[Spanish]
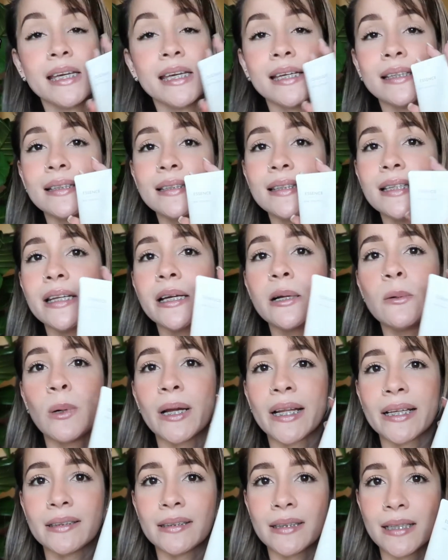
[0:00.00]
este tiene
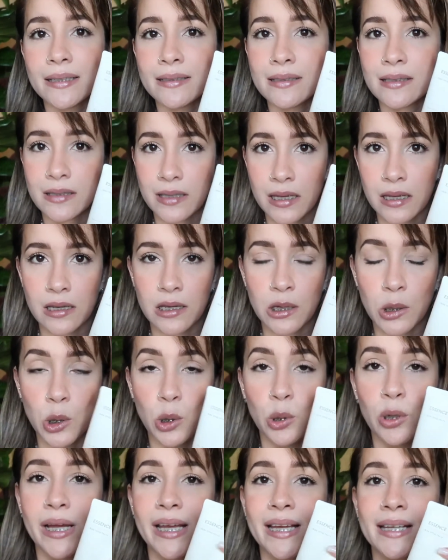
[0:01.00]
45.